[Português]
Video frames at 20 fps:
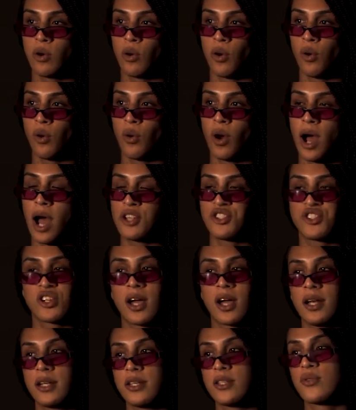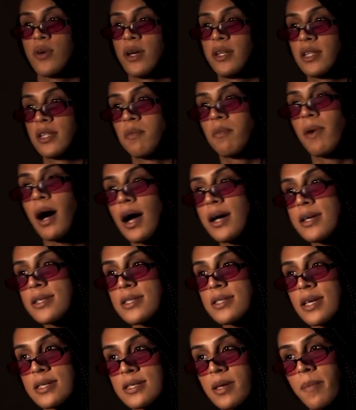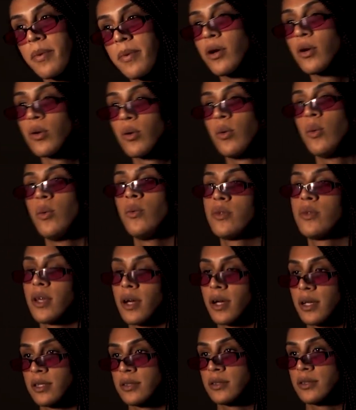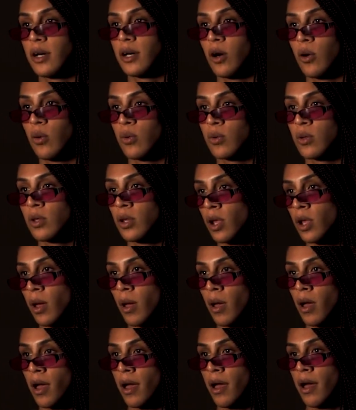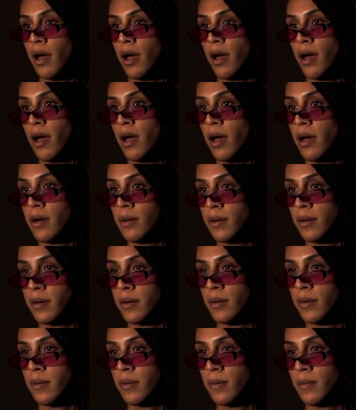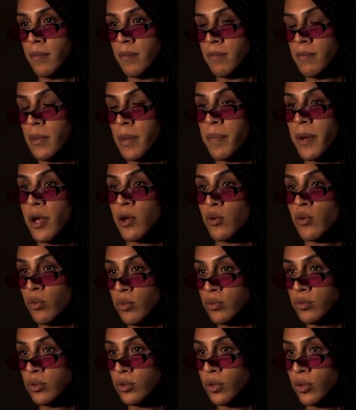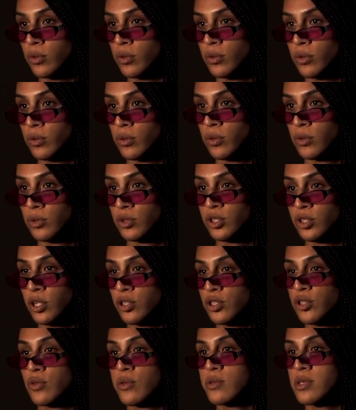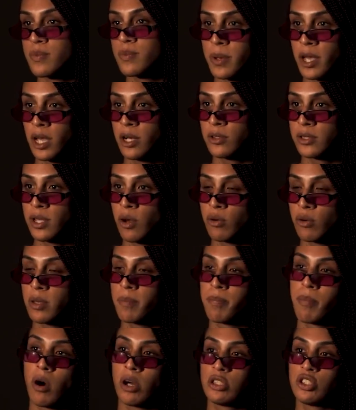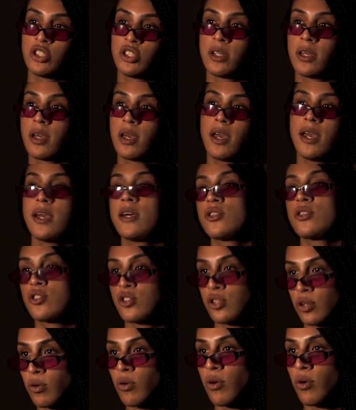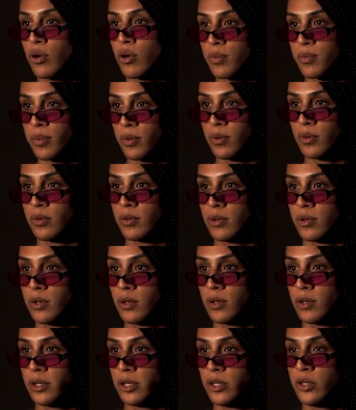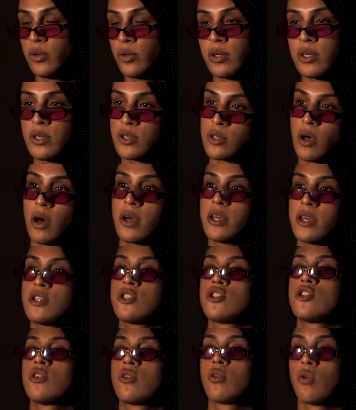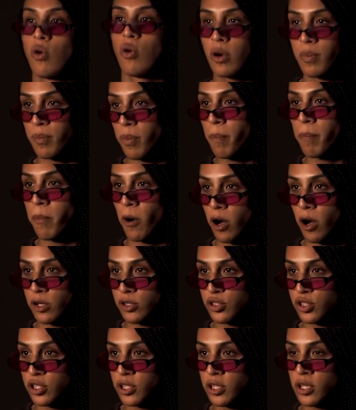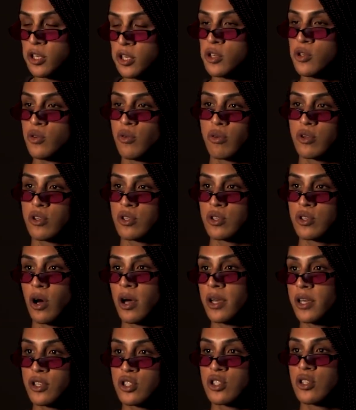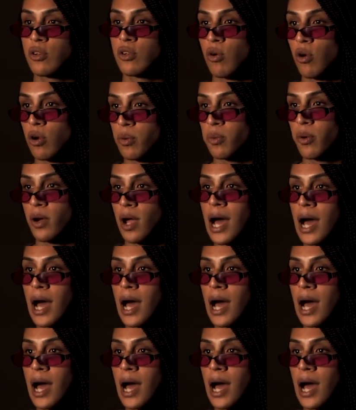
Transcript: eu radicalizo ainda mais essa pergunta, então é, me pergunto diante do espelho né, o que pode este corpo? E o que só este corpo pode e o que só este corpo